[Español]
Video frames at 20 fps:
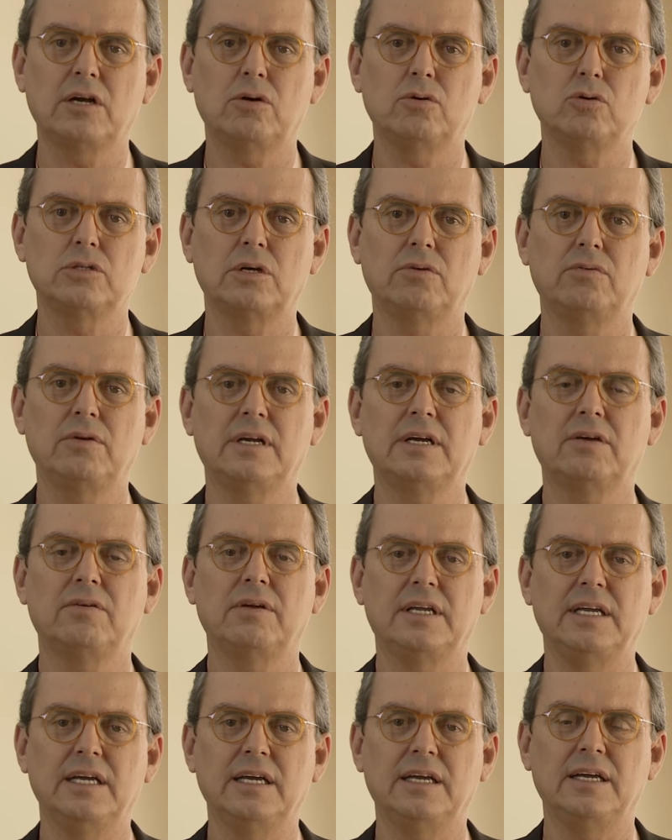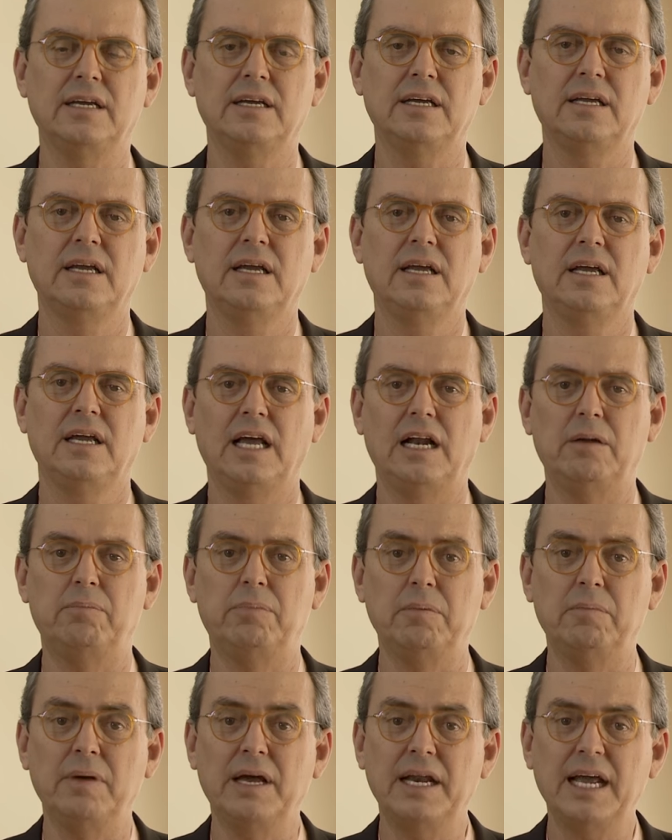que Costa Rica requiere. El
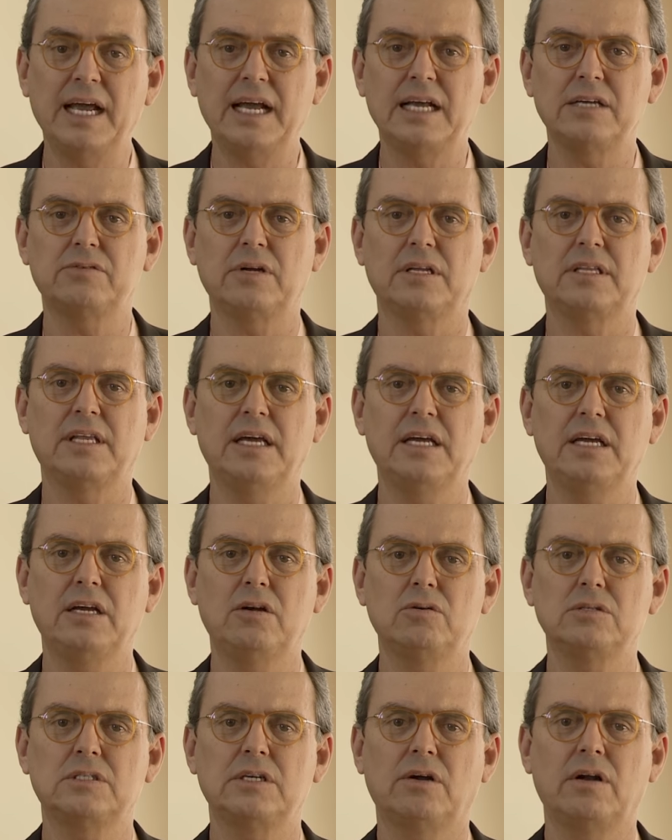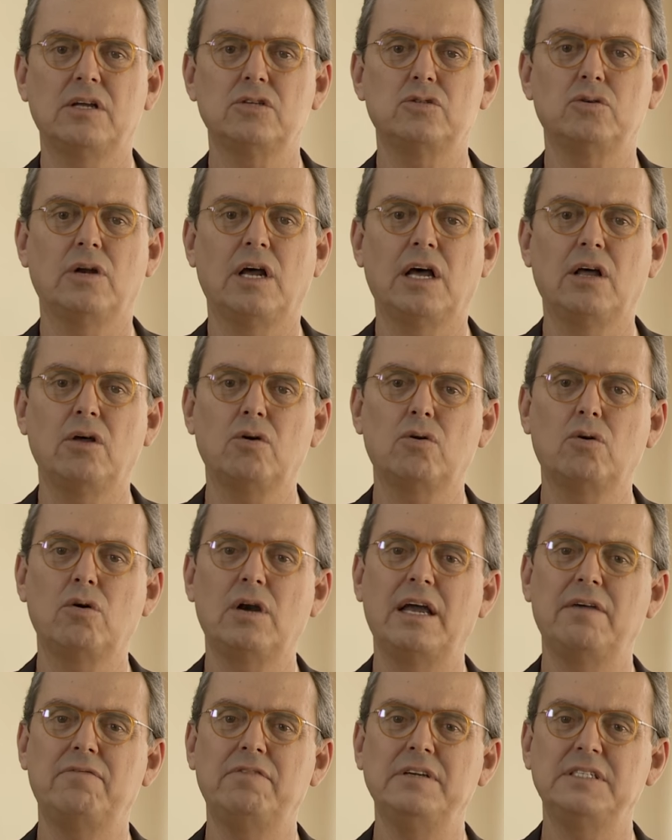primer eje estratégico está relacionado
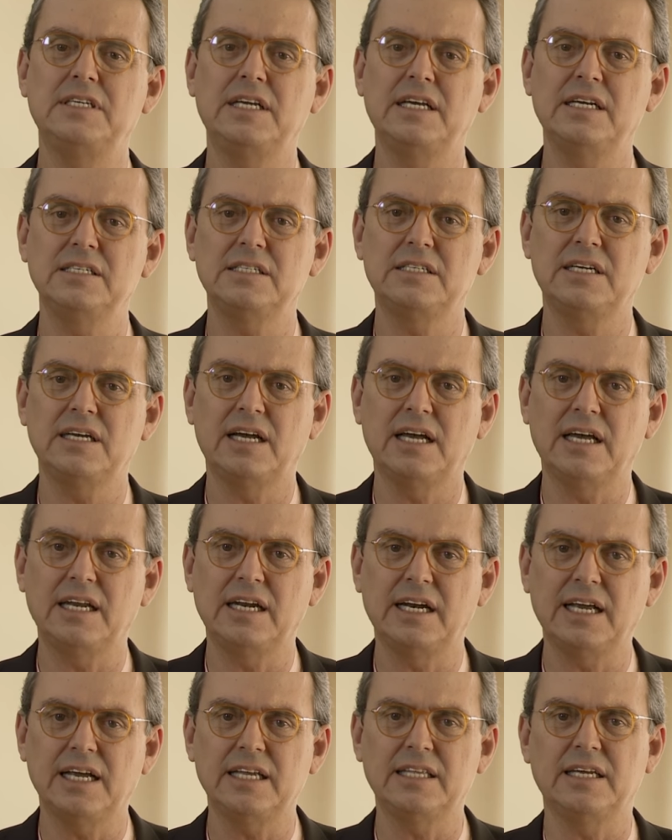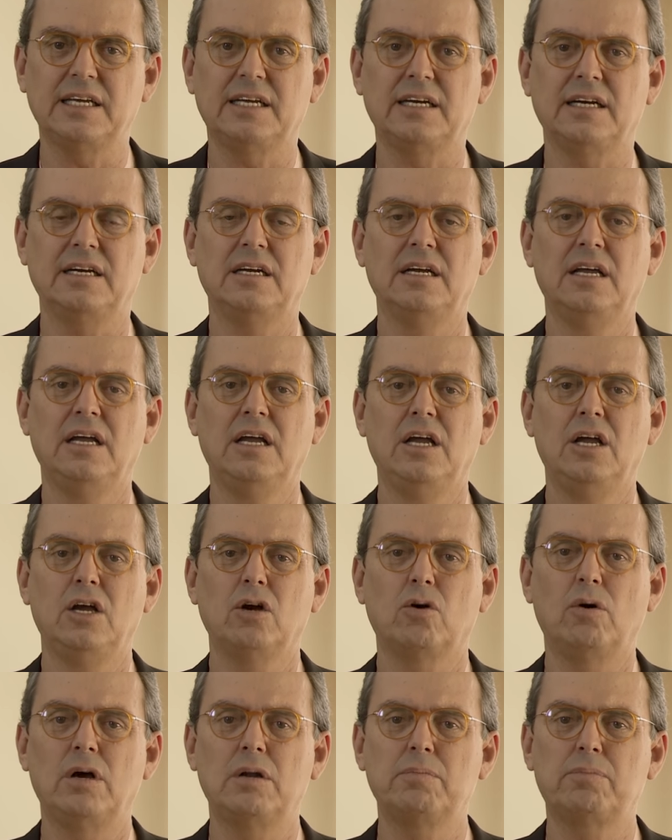con la eficiencia energética,
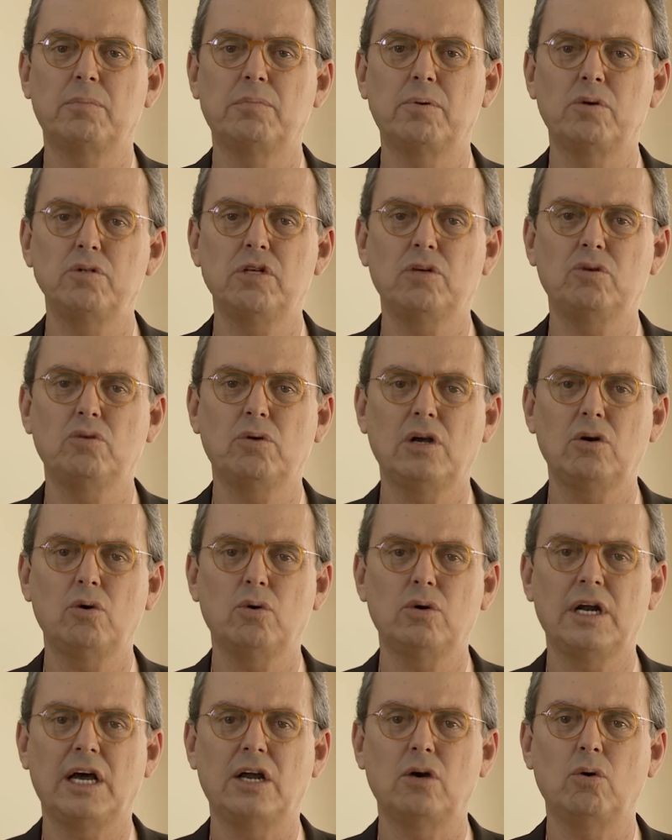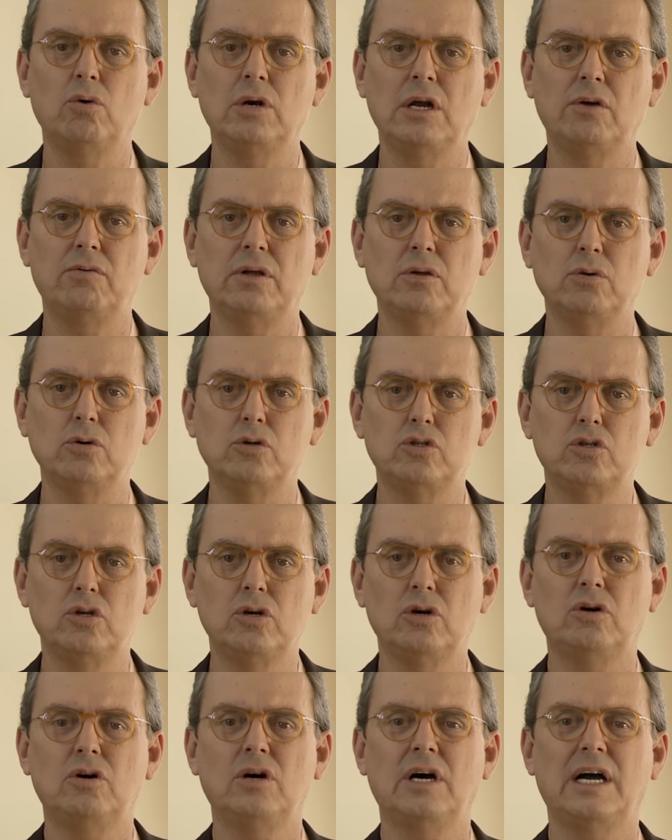con el propósito de lograr una
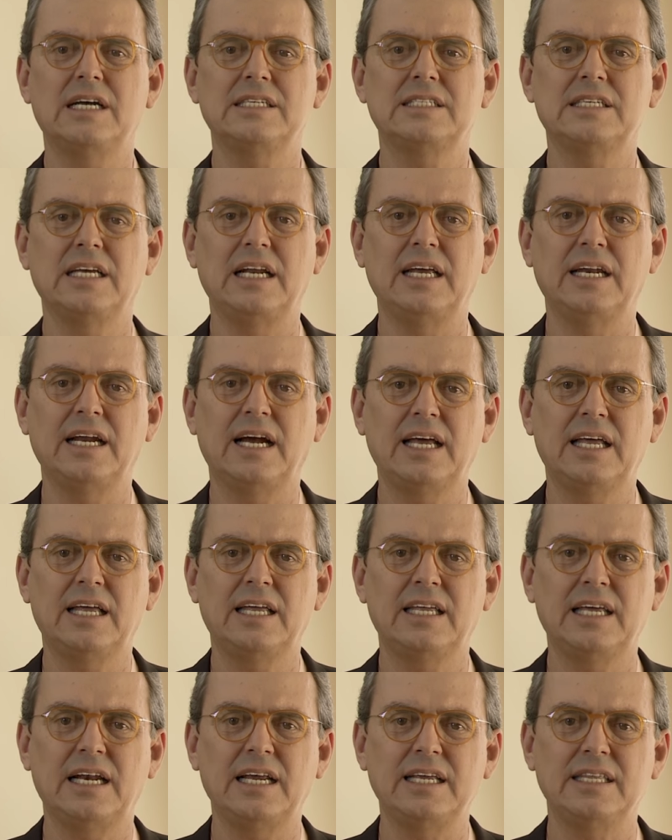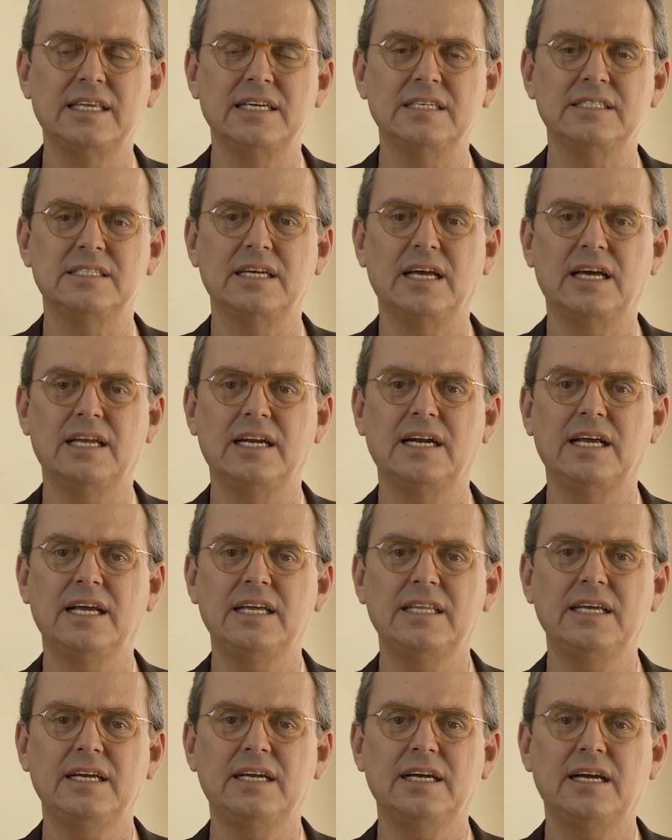reducción acelerada de la intensidad
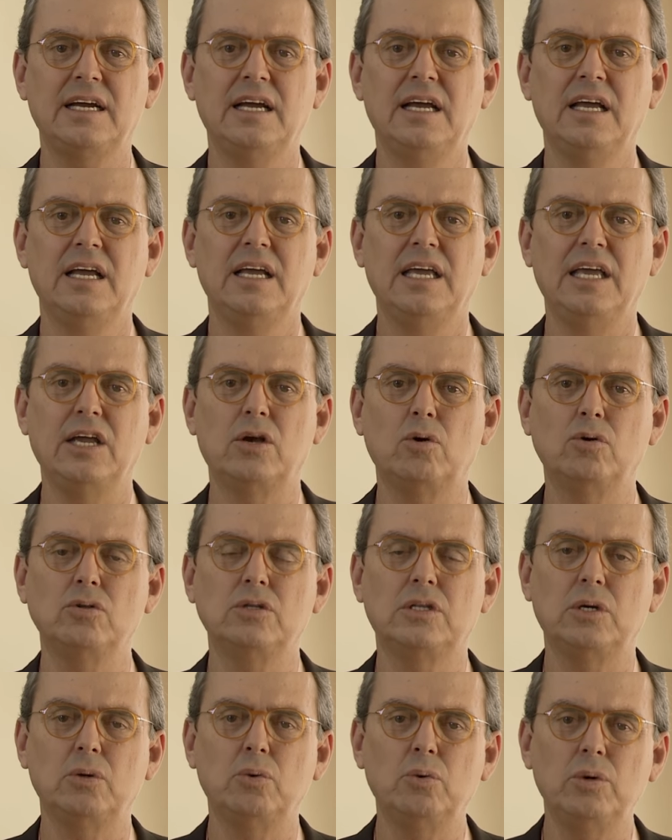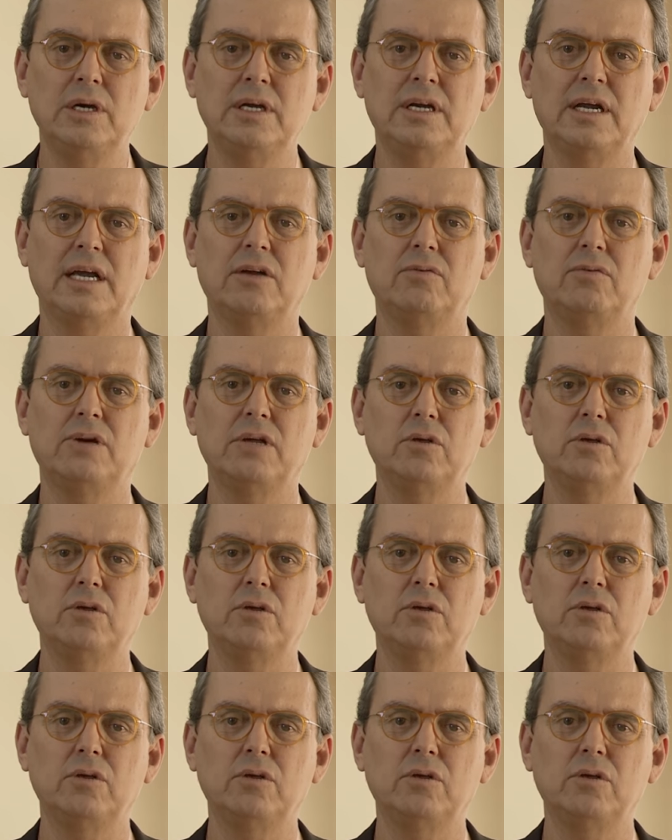energética y contribuir en